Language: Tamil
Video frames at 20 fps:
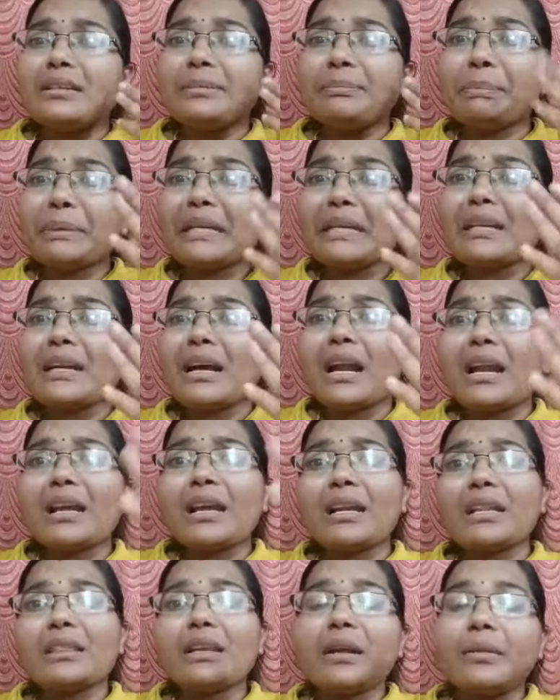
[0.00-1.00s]
இப்போ இருக்கிற
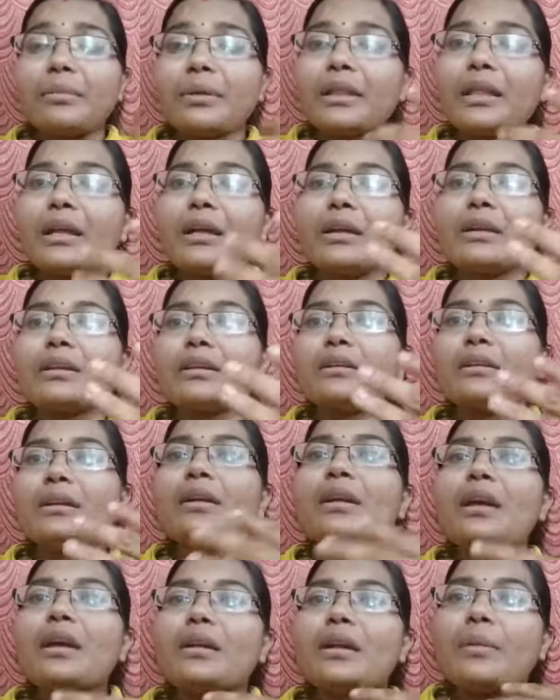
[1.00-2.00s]
காலகட்டத்தில் அப்படி தான்
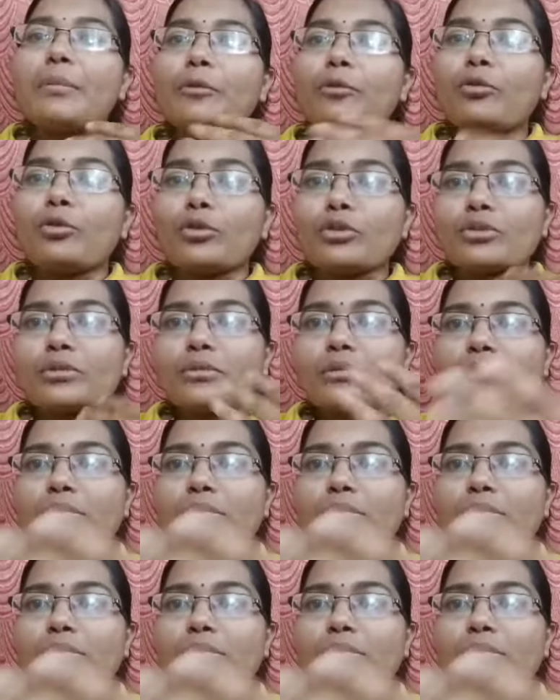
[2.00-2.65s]
இருக்குது நம்ம கூட